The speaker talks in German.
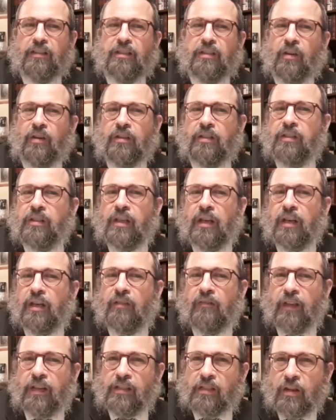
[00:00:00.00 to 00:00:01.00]
Sollen sie
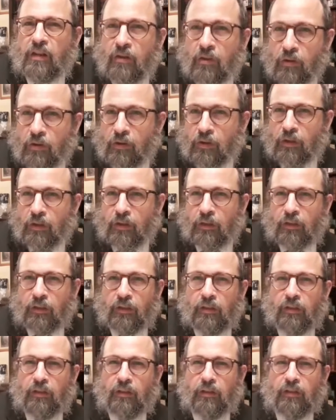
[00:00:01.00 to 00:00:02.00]
etwas lügen?
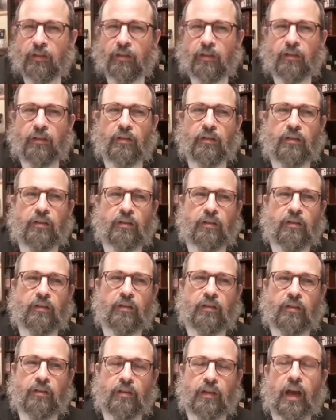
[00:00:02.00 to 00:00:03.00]

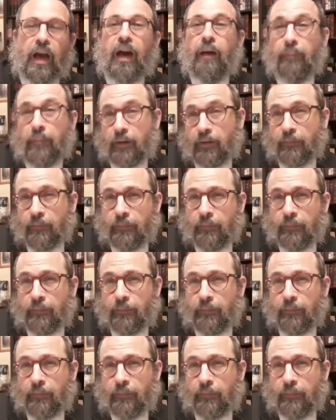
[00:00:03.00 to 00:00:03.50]
Aber